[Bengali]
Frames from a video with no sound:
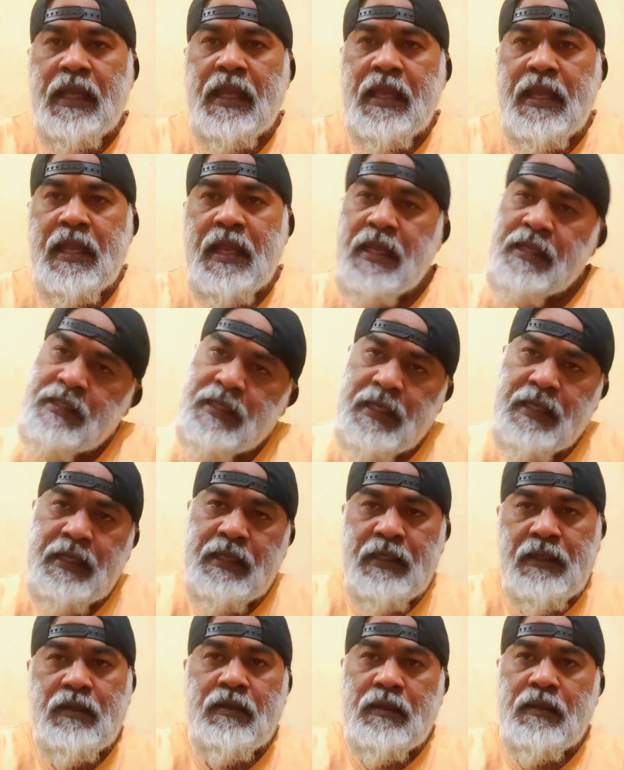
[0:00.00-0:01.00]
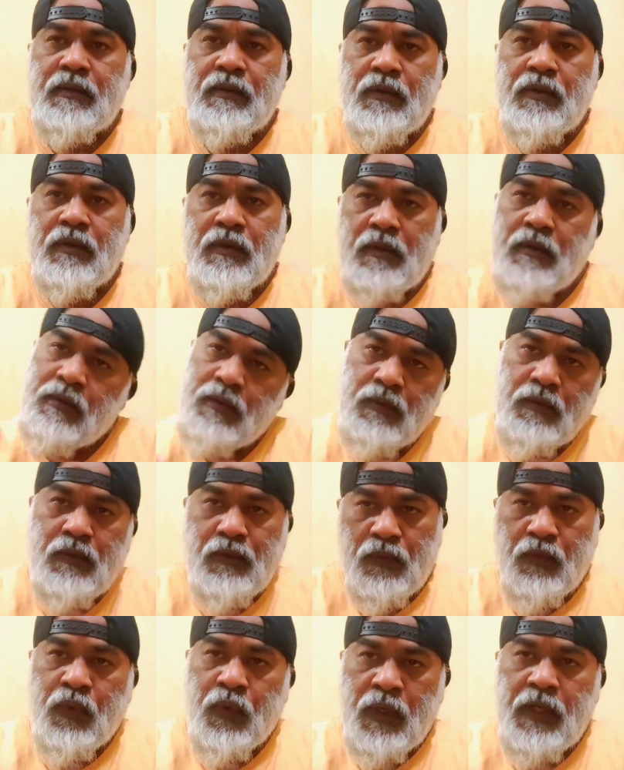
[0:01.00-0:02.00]
এই এইটাই
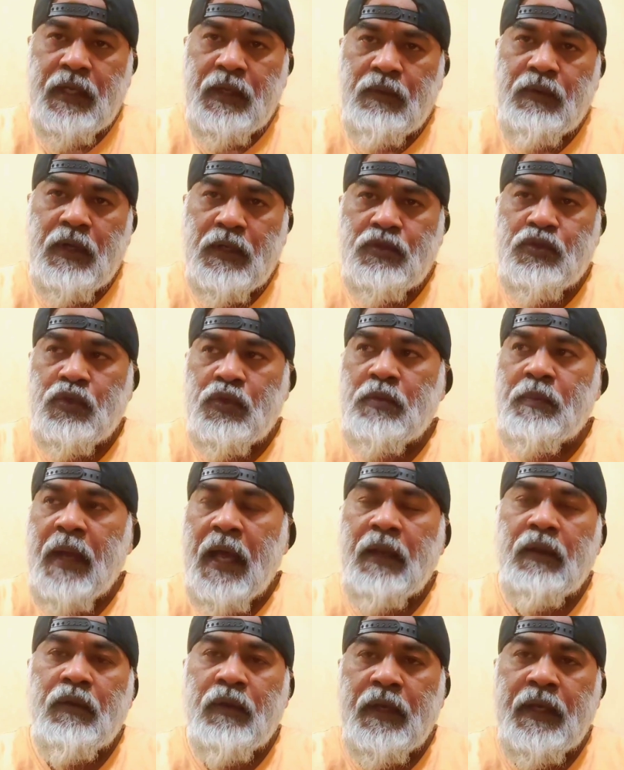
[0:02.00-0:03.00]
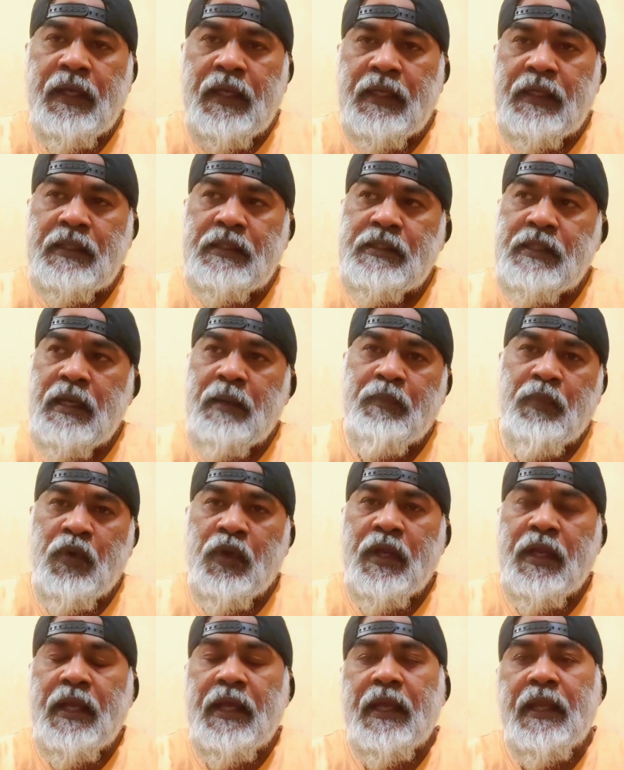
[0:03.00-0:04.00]
হইলে ওনার জন্য ভালো হয় আর কি যা
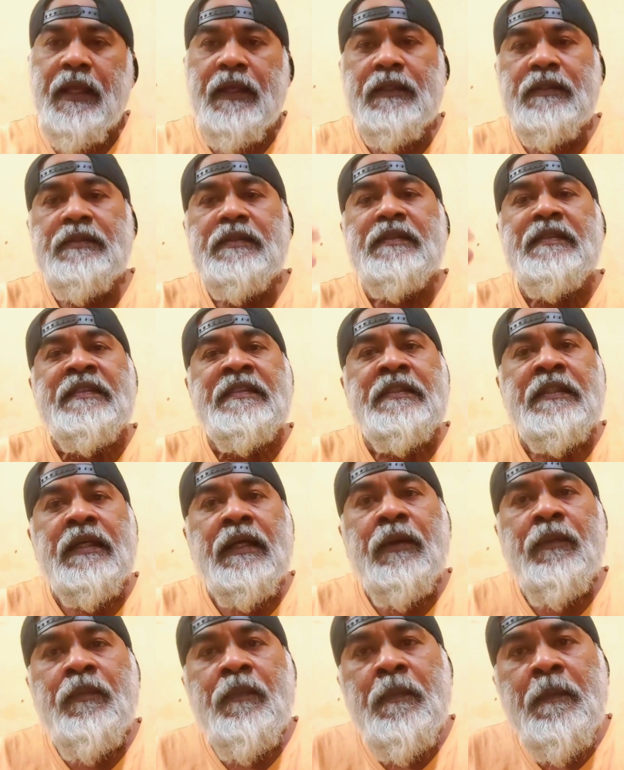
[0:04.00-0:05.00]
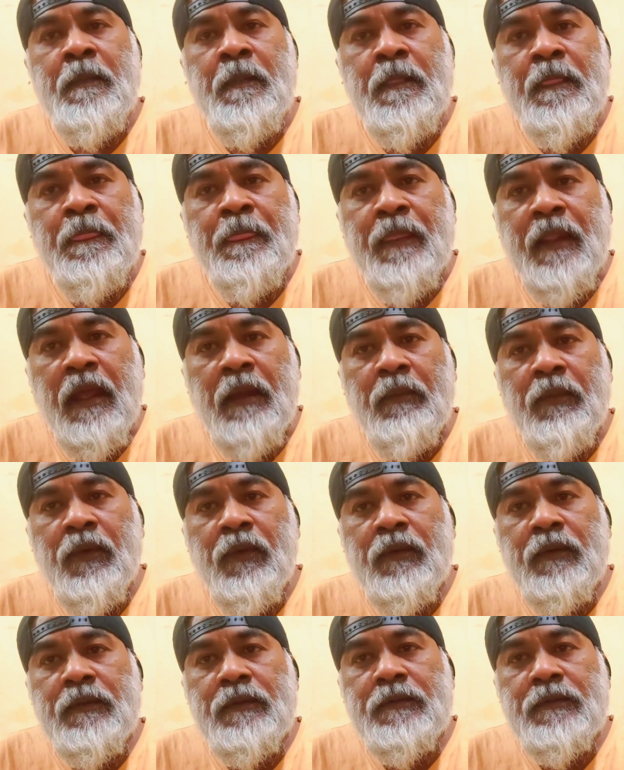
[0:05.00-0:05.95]
পরে আয় এবং